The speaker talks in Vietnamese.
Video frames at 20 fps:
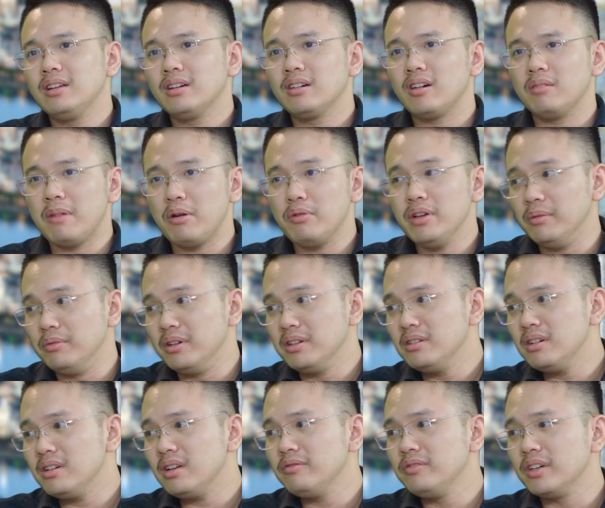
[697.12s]
còn mạo hiểm hơn
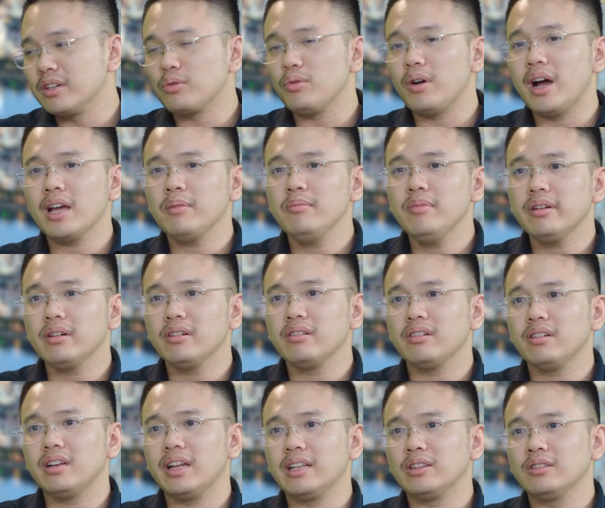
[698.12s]
nữa là vượt quá cái mức
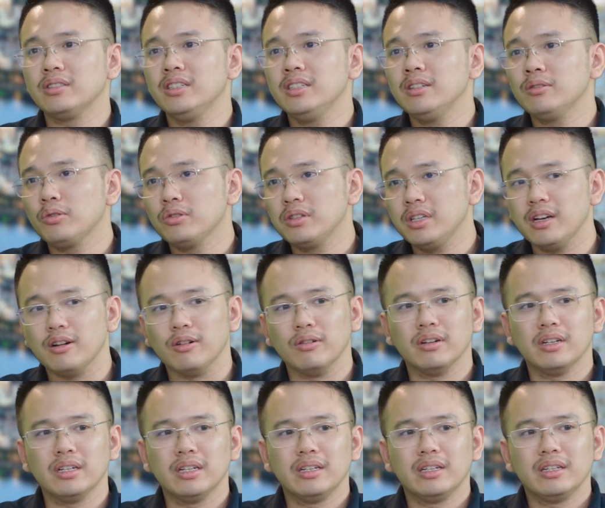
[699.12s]
gọi là chi tiêu tối thiểu
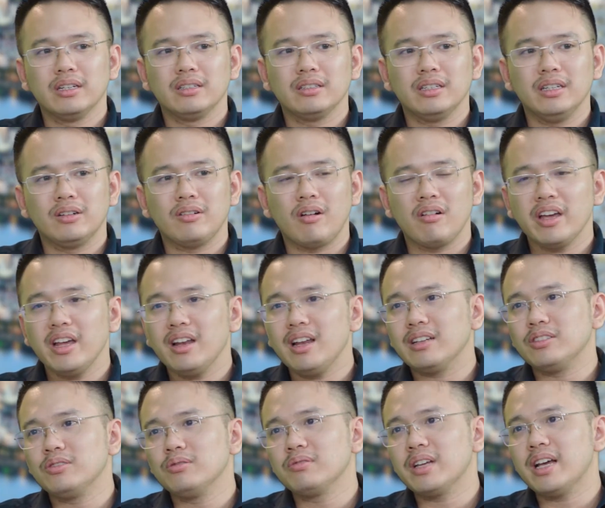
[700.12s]
thì có nghĩa
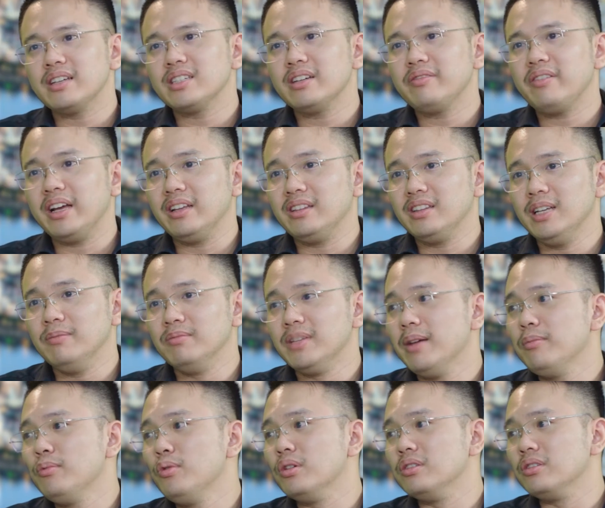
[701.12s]
là chúng ta sẽ phải tìm
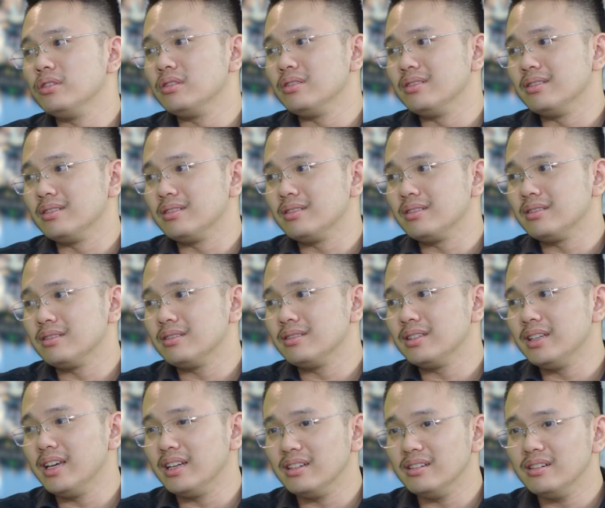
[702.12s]
thêm nguồn
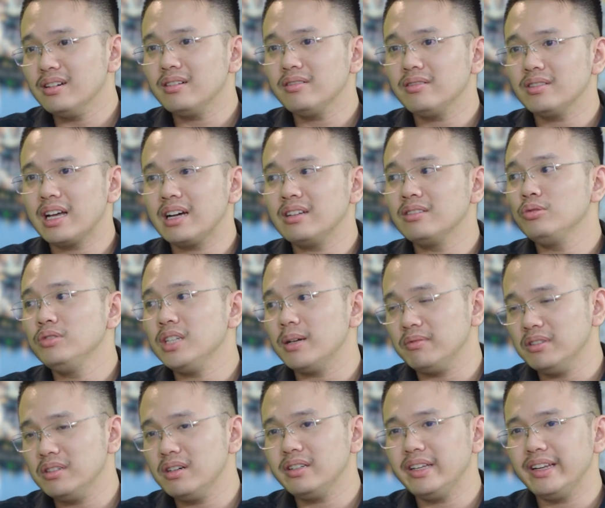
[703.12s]
tiền nữa, tăng thu nhập
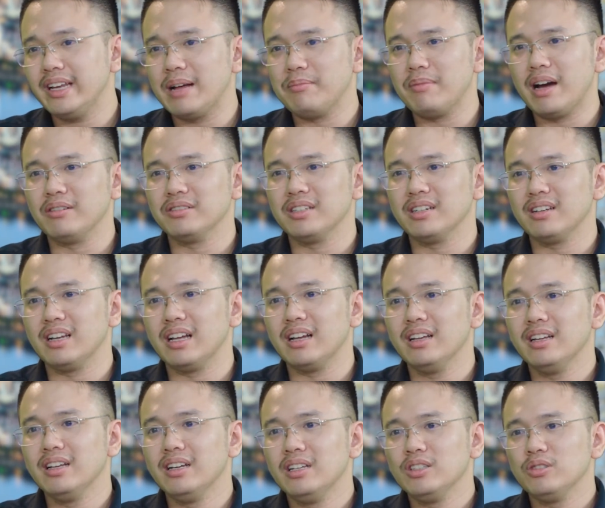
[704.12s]
nữa thì đảm bảo rằng là
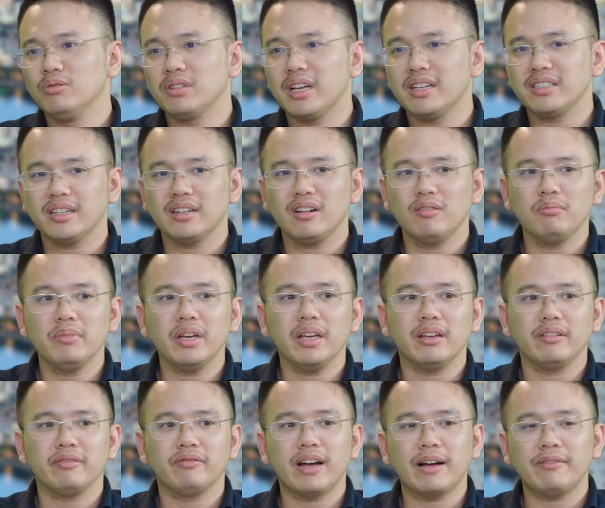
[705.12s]
chúng ta sẽ không bị
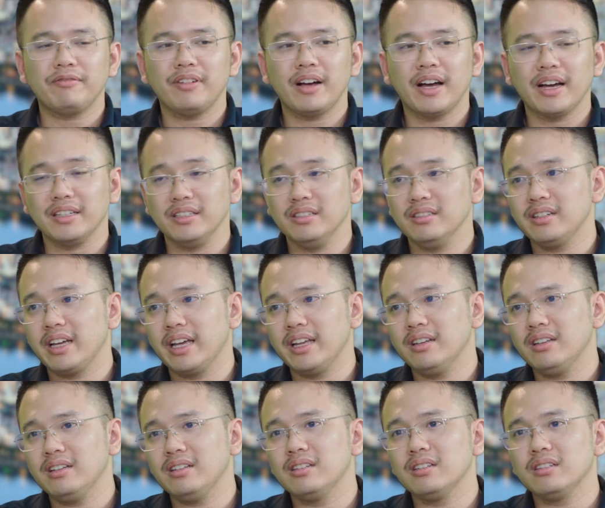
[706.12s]
phạm phải những
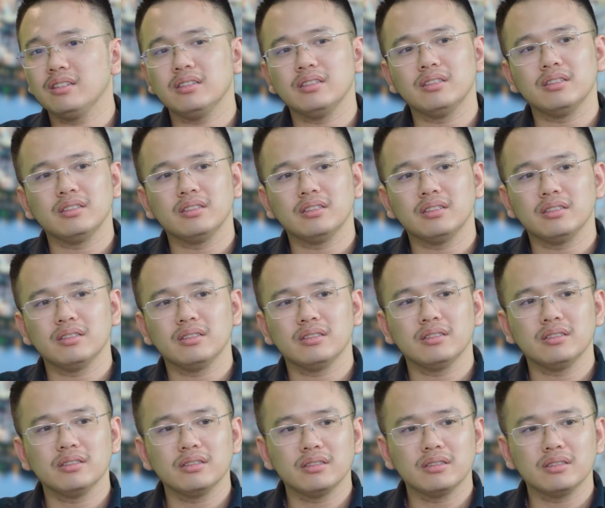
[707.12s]
cái
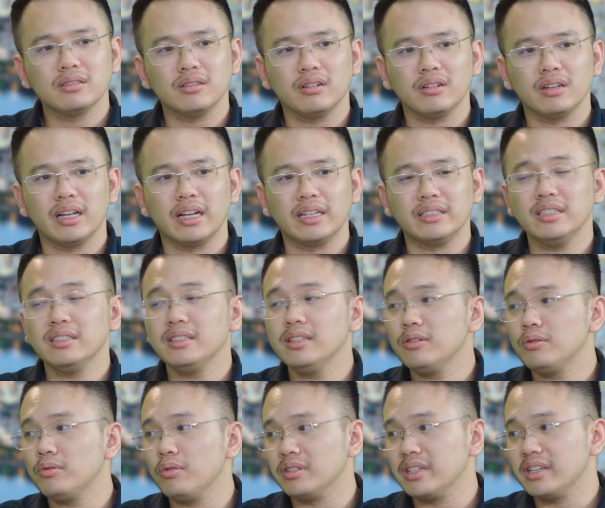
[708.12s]
gọi là chi
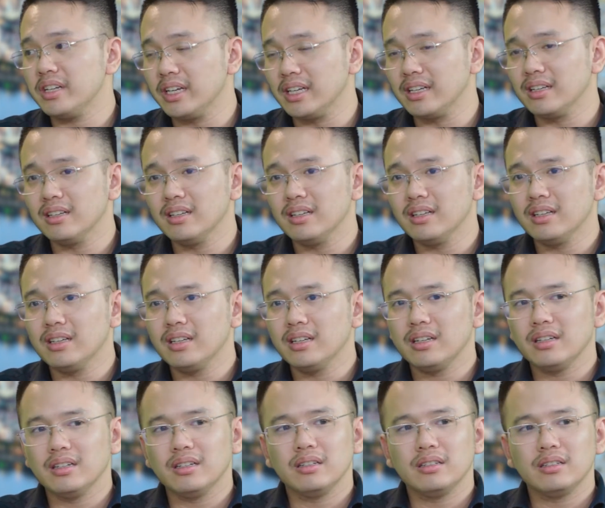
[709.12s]
tiêu của gia đình.
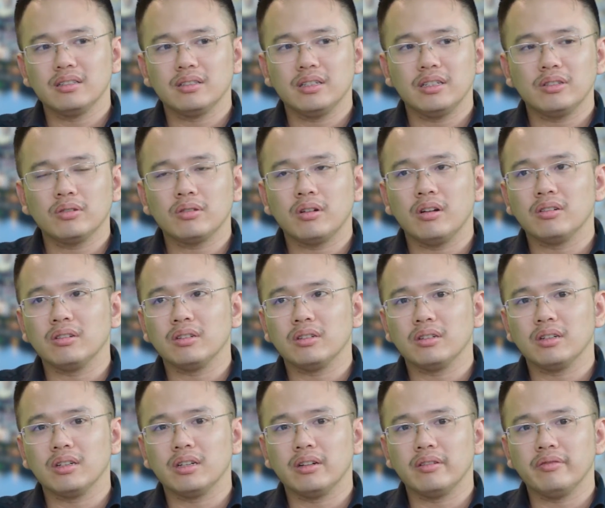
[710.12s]
Thì còn
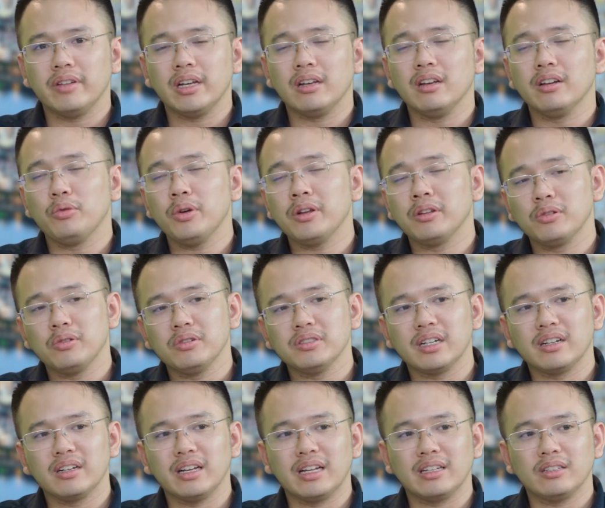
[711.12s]
về lời khuyên của tôi
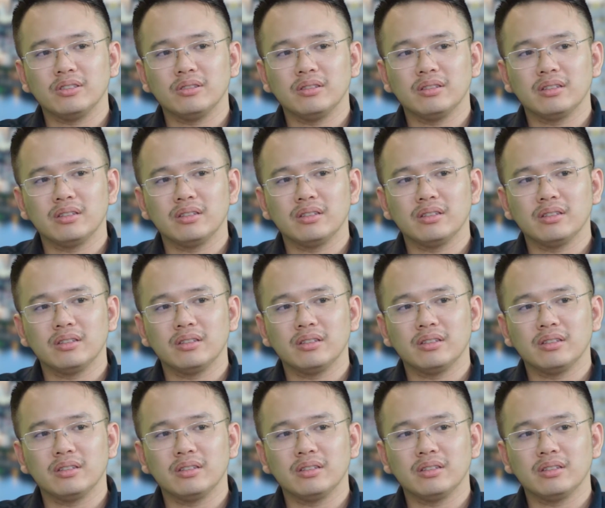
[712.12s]
rằng là